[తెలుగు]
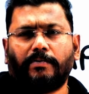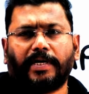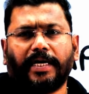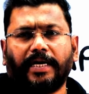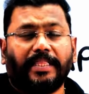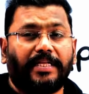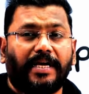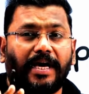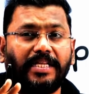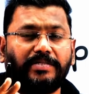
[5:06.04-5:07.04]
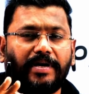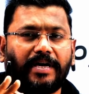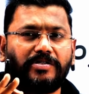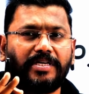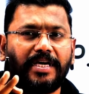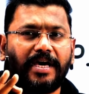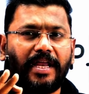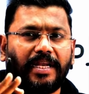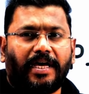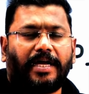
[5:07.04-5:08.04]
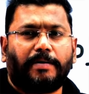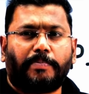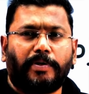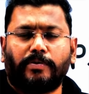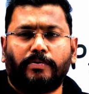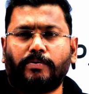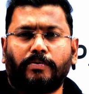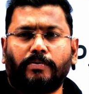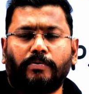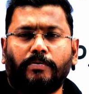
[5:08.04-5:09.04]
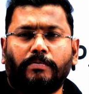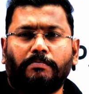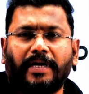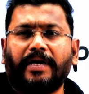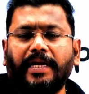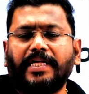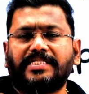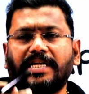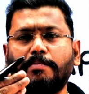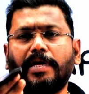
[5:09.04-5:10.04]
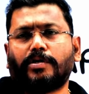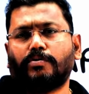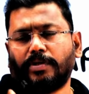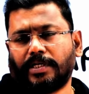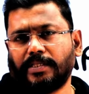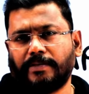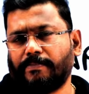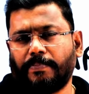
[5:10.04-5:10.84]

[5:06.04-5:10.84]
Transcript: ఓకే ఇద్దరం కలిసి వర్క్ చేయాలి అన్నప్పుడు మరి నీ శ్రమ ఎక్కువ ఉంటుంది